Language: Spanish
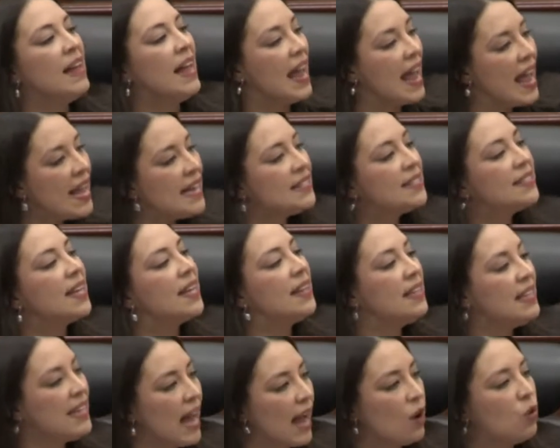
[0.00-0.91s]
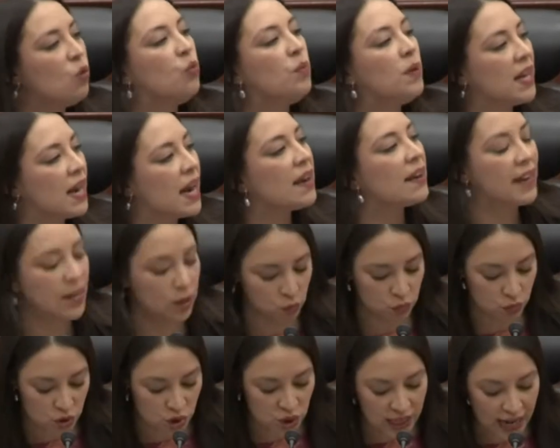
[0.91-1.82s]
ese día hubieran
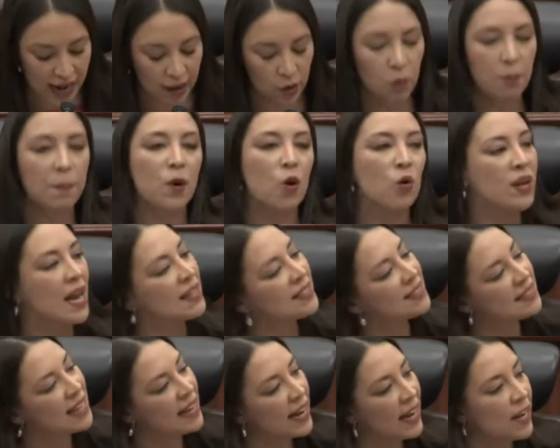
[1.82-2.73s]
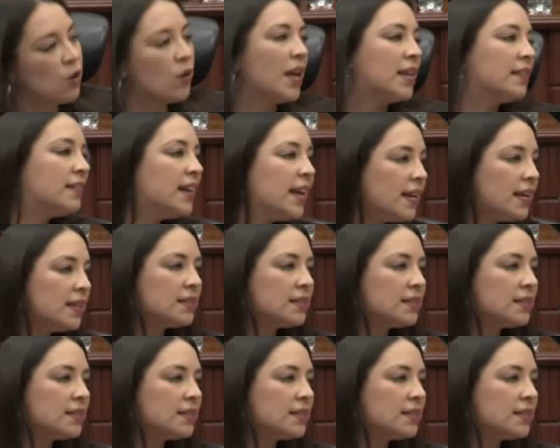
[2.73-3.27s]
renunciado, pero ya sé que no la tienen,